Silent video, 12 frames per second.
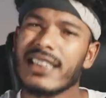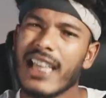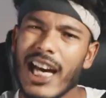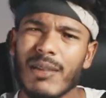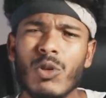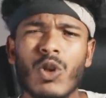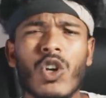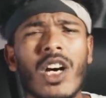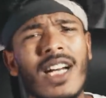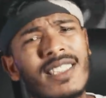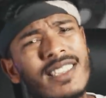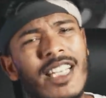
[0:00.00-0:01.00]
চাঁদ মুখ হোক
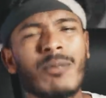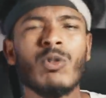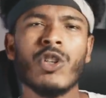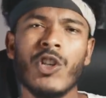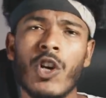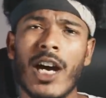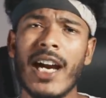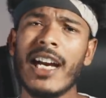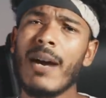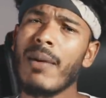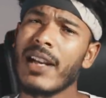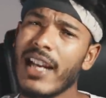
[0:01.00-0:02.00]
আর যেই হোক
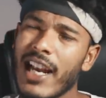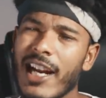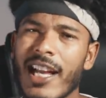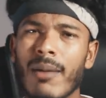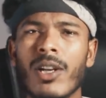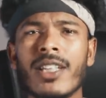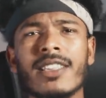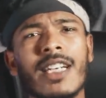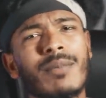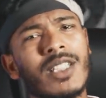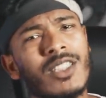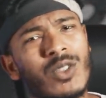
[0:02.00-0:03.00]
আগে আমার বলেন যে
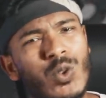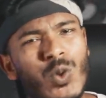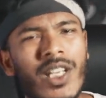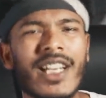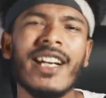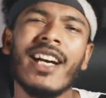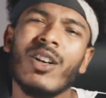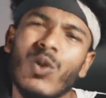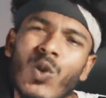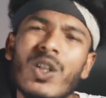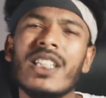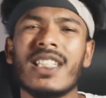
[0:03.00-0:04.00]
আপনার চুলের এটা
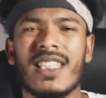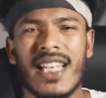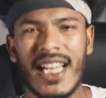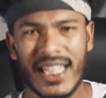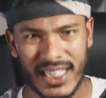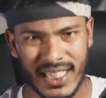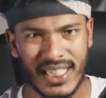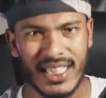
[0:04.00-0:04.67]
কোন স্টাইল